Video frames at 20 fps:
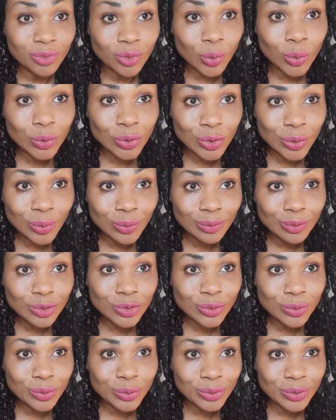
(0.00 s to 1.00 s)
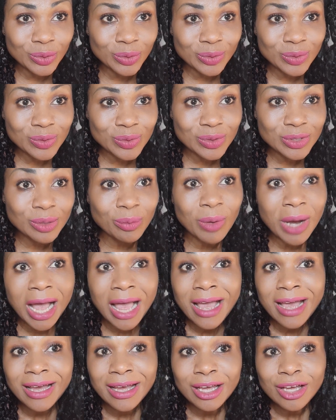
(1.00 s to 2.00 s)
oignon, jus d'oignon, excusez-moi,
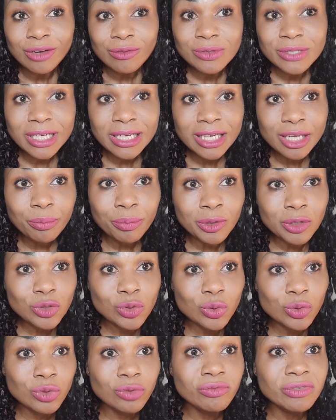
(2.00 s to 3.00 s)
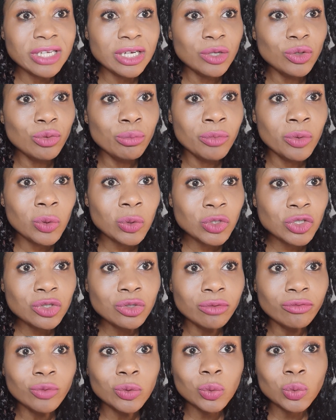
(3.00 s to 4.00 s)
vous allez prendre ce jus, vous allez le mélanger
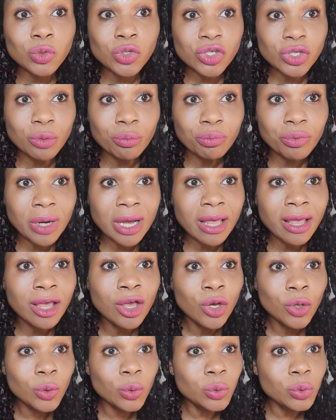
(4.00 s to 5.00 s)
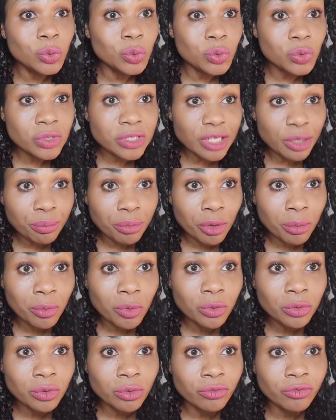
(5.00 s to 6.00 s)
dans votre shampoing ou tout
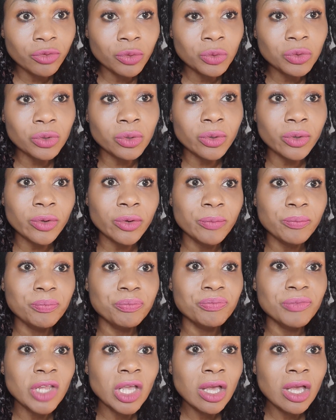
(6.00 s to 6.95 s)
simplement dans votre euh,